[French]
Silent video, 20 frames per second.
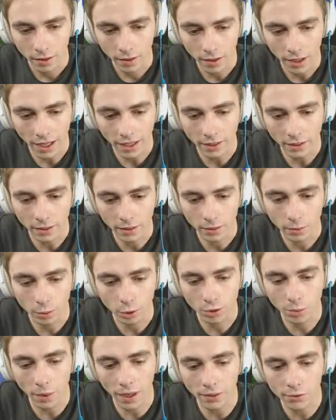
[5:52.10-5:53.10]
Aïe Bon,
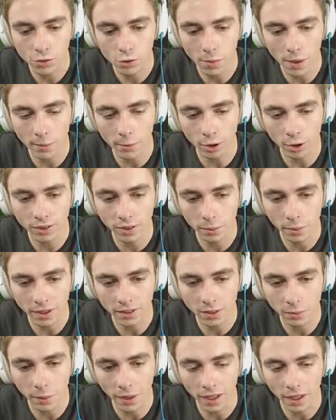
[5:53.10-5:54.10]
c'est pas grave, je suis pas mort, c'est le
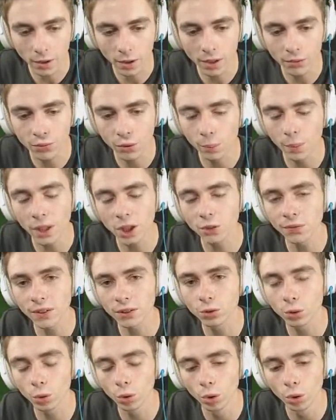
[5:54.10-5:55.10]
principal. Ouais, faut pas que je fasse
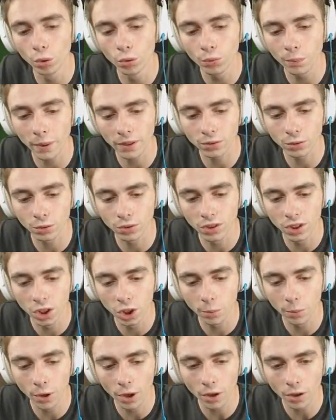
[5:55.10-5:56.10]
trop le ouf, parce que si
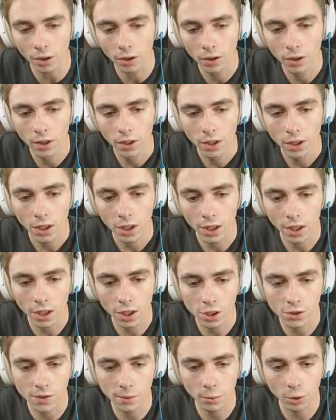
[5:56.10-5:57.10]
je meurs, euh,
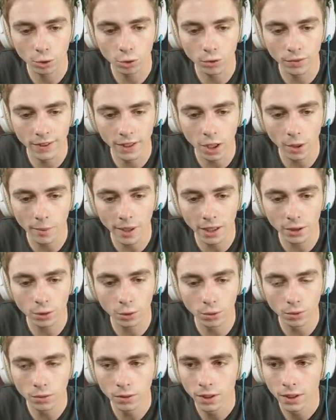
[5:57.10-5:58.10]
je vais me retrouver comme un
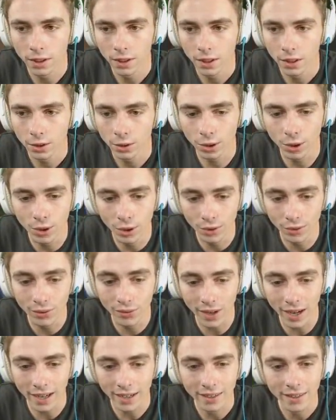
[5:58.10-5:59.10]
con. Donc on
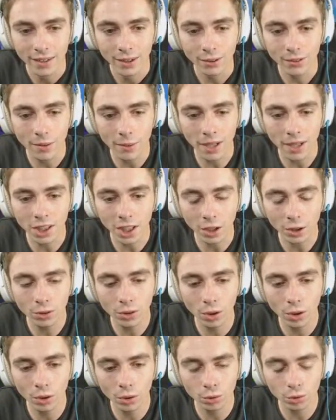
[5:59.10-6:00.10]
va, on va marcher. Ah
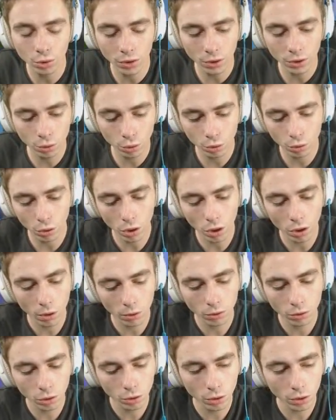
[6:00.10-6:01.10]
non, le soleil se... Oh,
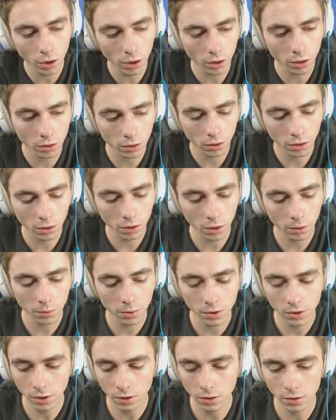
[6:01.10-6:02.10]
tu sais quoi Time
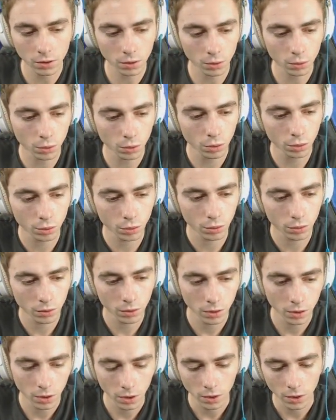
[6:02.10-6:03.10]
7 0.
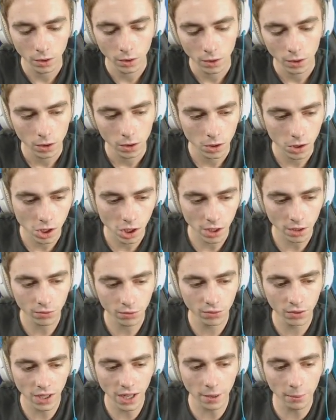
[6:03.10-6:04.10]
J'ai la
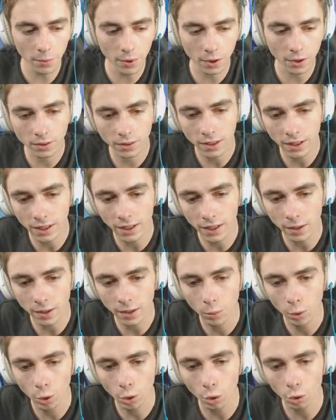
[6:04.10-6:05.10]
flemme d'aller
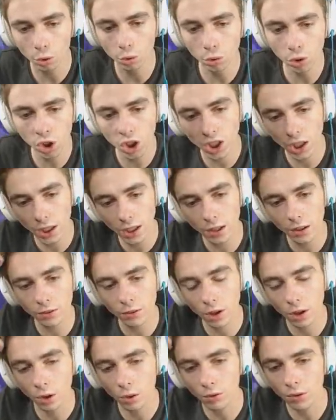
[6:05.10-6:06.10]
recoucher.
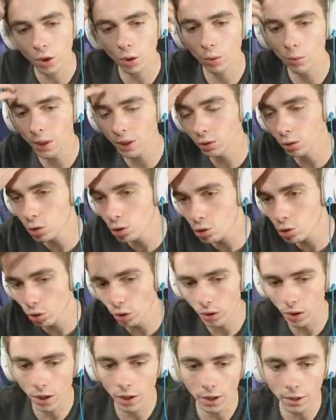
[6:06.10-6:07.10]
Voilà, on va remettre le
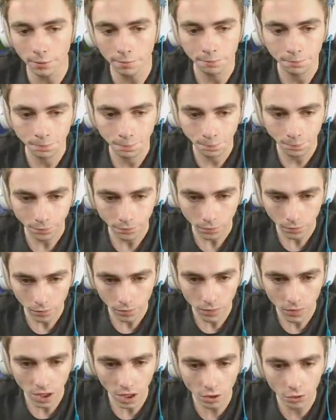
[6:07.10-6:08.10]
jour, hein.
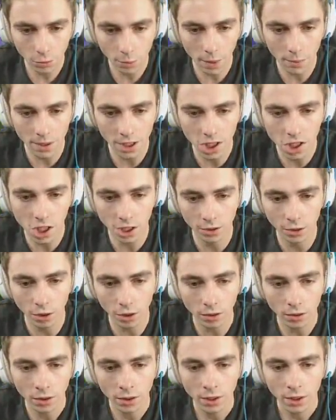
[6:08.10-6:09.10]
C'est pas bien
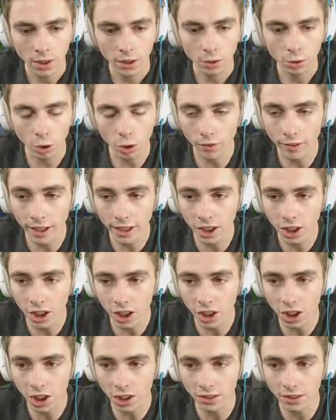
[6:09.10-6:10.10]
gênant. Donc on va aller
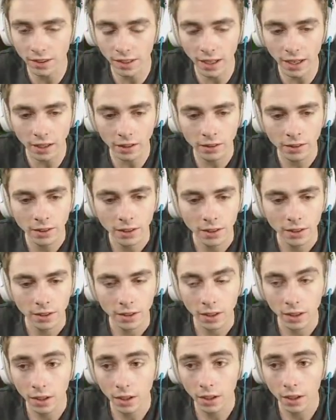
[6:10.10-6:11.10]
chercher ça.
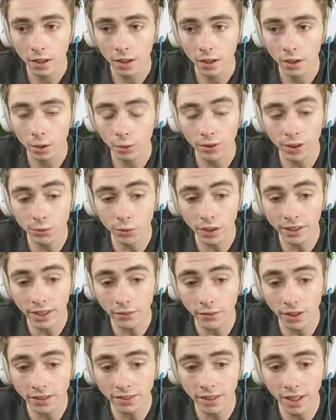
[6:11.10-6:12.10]
Euh, on va devoir
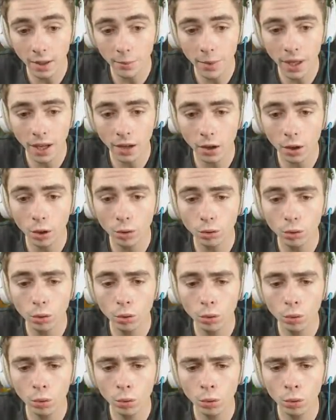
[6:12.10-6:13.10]
traverser la mer. Oh
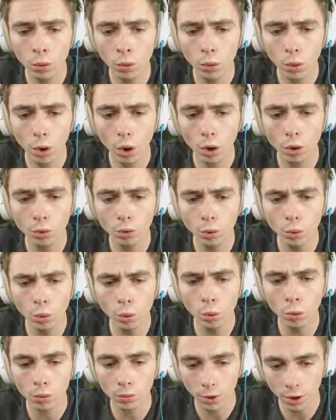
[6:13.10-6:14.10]
non Oh
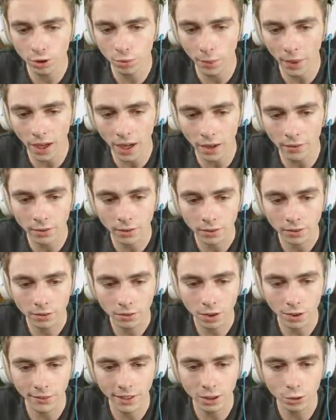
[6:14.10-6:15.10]
non Bon, c'est pas grave,
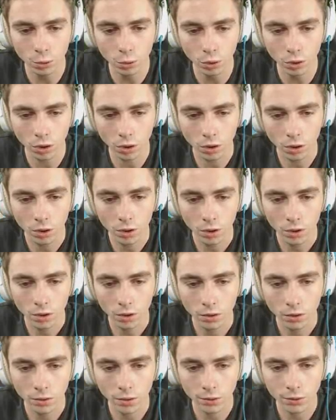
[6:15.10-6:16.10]
ça va être cool. On va